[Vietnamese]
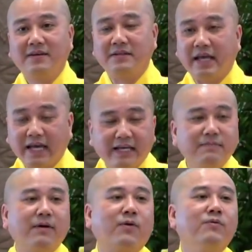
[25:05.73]
Vậy
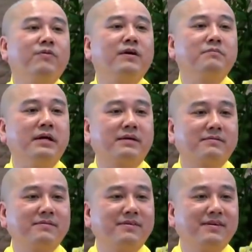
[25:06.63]
mà cũng phân biệt
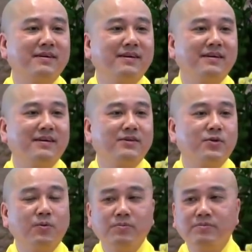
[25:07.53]

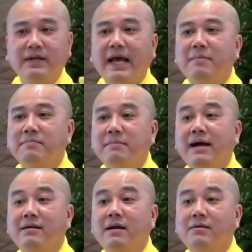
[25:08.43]
Trung Nam
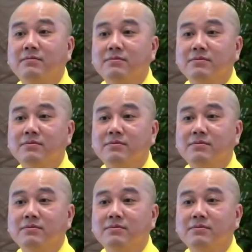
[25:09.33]
Bắc phải không?